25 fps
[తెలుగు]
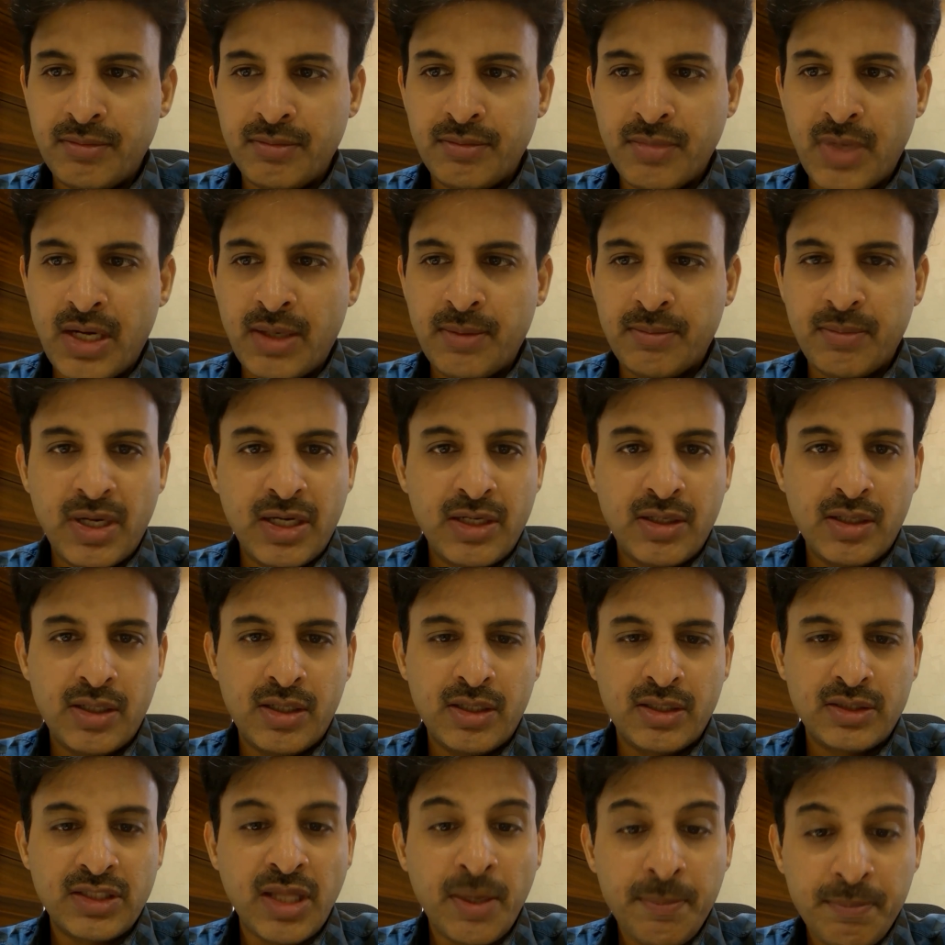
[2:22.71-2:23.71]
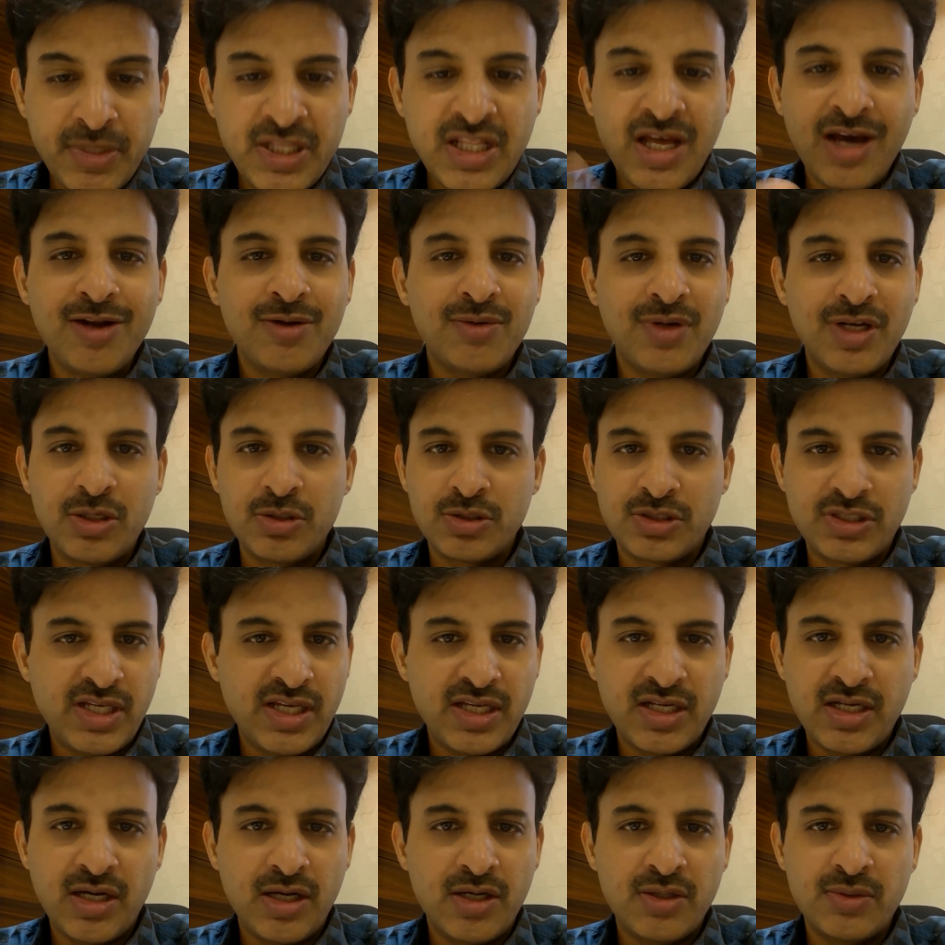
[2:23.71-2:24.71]
మన మన తప్పిదాల వల్ల
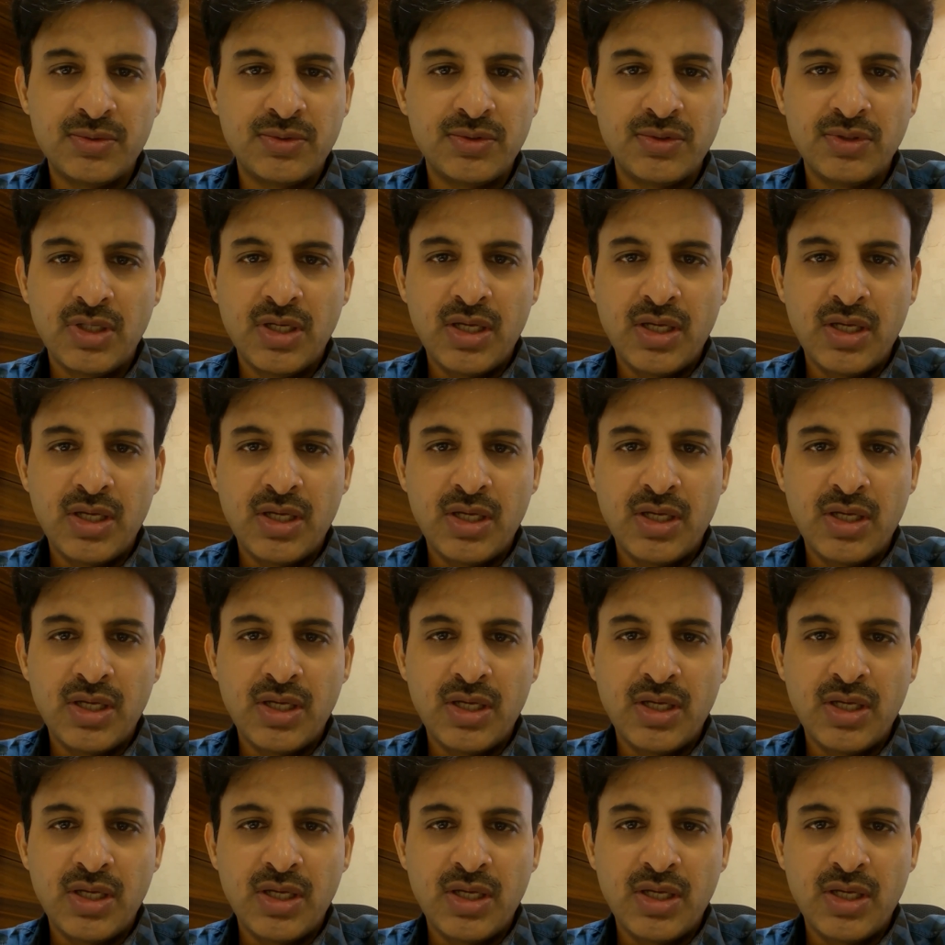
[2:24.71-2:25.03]
వచ్చేవి కావు